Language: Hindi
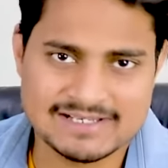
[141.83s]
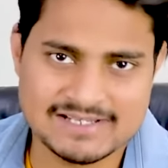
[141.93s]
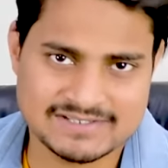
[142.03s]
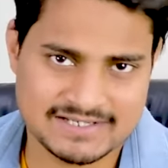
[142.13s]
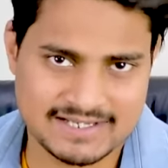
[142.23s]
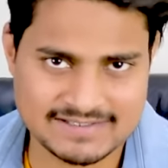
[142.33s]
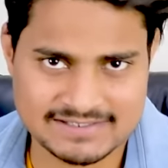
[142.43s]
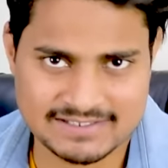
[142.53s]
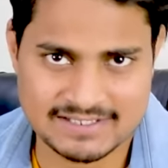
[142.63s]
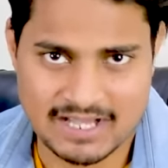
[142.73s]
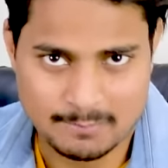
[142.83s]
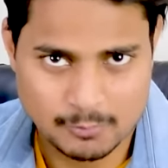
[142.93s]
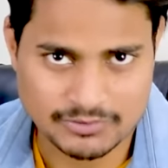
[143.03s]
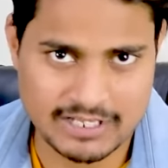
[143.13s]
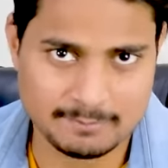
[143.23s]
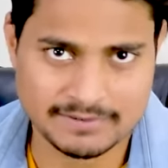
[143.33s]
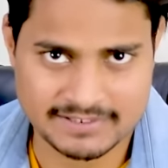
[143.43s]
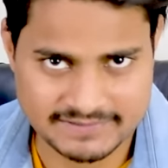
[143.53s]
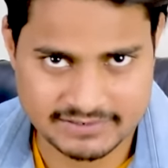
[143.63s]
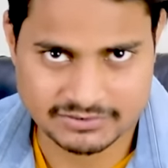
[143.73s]
लिस्ट है गाइज इनकी आप लोग यहाँ पे
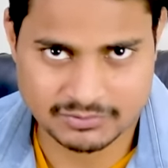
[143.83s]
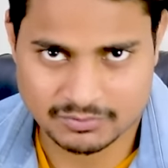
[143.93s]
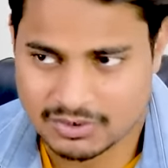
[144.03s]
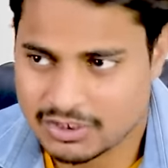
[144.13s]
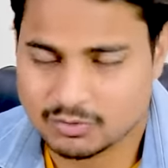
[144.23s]
देख सकते हो